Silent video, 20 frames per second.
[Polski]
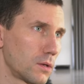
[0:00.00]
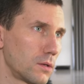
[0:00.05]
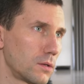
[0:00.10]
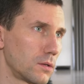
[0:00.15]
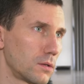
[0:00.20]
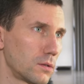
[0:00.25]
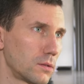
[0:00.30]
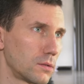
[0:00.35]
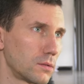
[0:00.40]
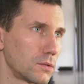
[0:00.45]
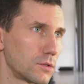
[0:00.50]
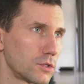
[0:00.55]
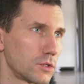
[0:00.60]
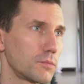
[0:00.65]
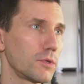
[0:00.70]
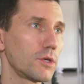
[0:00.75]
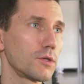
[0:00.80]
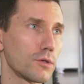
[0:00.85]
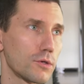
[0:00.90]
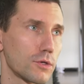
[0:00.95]
Y,
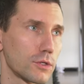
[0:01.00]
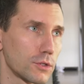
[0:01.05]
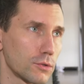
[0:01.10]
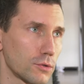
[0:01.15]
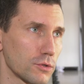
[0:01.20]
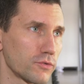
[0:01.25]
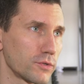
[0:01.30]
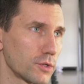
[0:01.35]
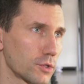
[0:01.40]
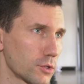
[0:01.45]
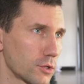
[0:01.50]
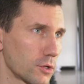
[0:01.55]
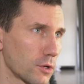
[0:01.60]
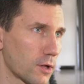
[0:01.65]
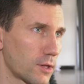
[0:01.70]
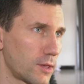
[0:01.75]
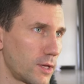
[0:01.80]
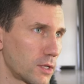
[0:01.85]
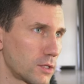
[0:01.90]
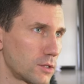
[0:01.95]
zmienić coś w naszej
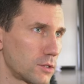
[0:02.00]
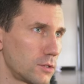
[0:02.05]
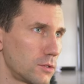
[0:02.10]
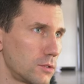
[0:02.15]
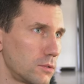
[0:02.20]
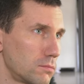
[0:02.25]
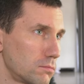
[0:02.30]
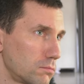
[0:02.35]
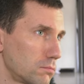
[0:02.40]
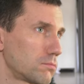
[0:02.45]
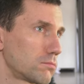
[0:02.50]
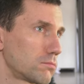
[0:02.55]
relacji